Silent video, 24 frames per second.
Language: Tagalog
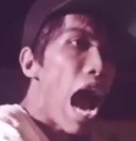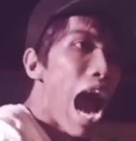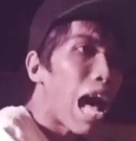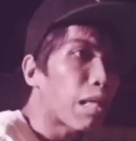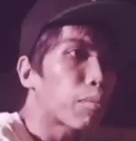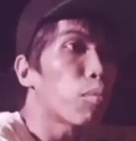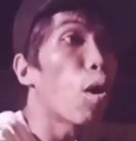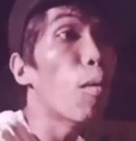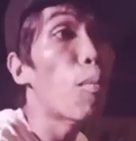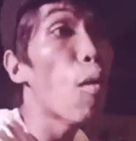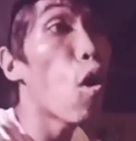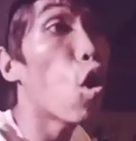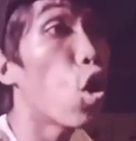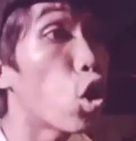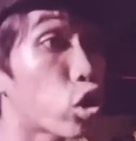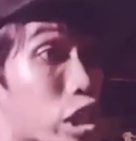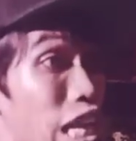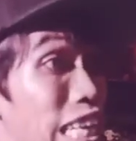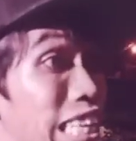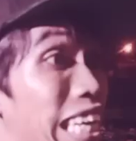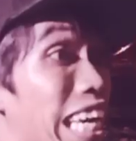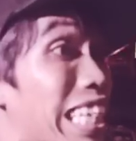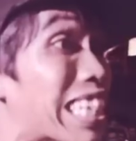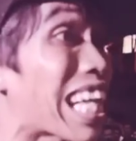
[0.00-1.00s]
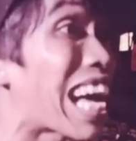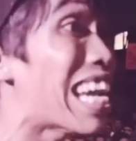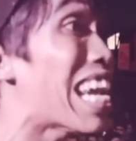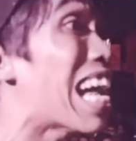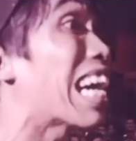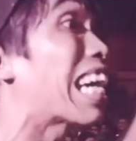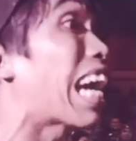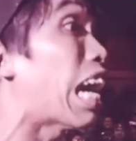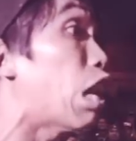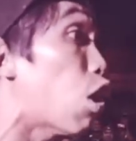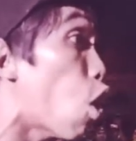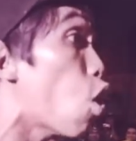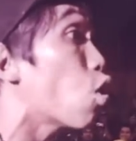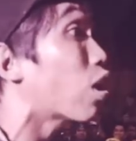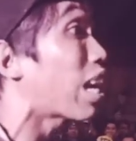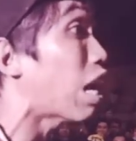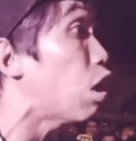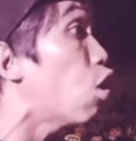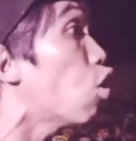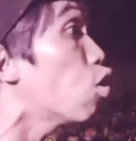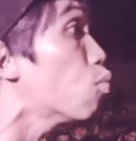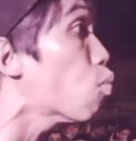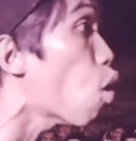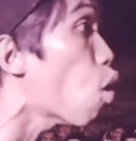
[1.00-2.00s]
At bumuhusan kita ng galong-galong